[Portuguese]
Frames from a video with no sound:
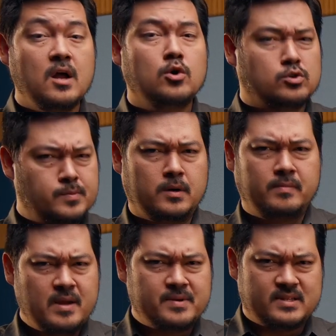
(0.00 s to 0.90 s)
os
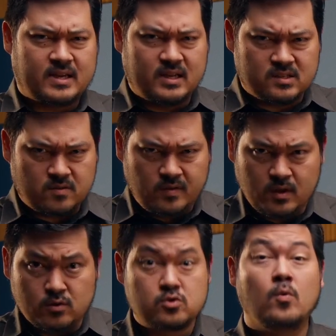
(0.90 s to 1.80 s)
problemas daqueles
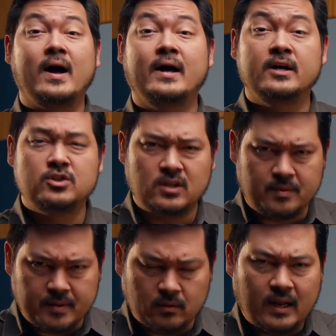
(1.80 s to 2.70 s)
filhos, com a Ângela
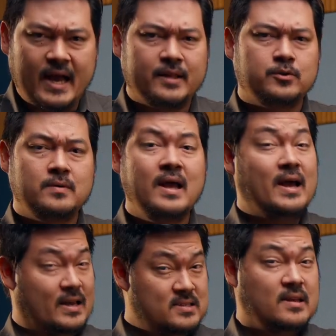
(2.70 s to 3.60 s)
pelo lado,
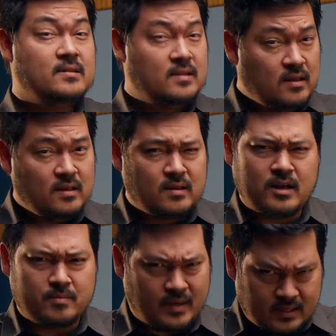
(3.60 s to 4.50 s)
a Sandrinha, que
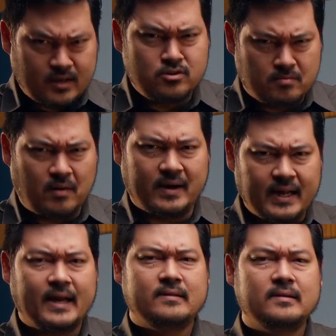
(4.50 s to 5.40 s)
era uma grande mau
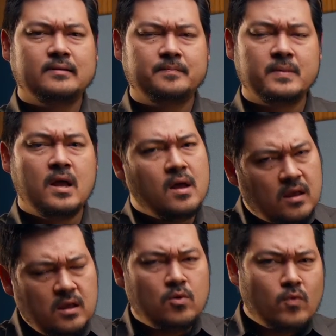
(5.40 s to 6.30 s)
caráter,
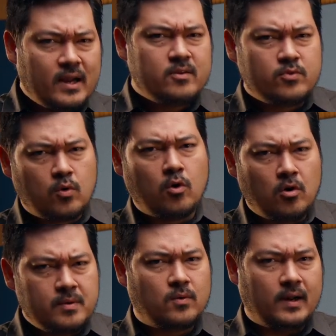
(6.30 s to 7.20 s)
e um alívio
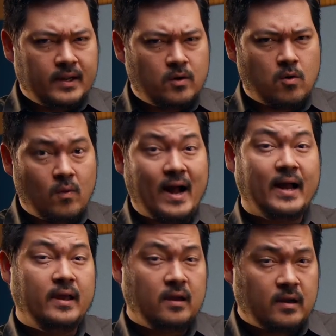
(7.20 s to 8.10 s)
cômico ali com a
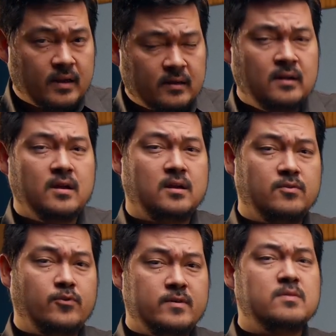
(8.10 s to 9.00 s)
Rica, que
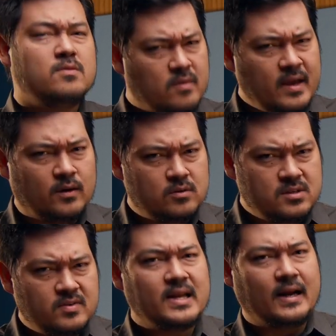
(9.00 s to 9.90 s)
foi viver,
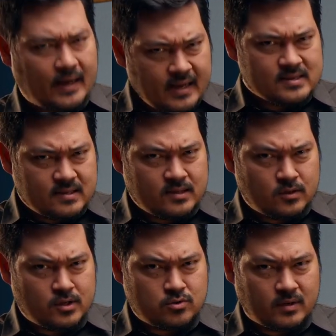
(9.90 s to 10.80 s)
inclusive, na casa da
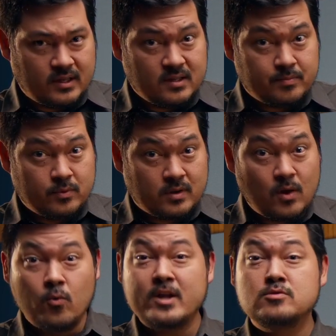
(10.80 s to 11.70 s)
dona Diolinda, porque
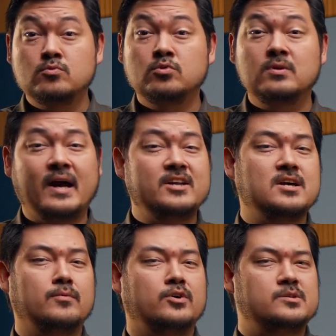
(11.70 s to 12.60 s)
o Edmundo cai de
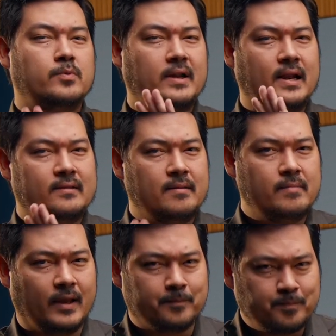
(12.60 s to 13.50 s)
amores por ela também,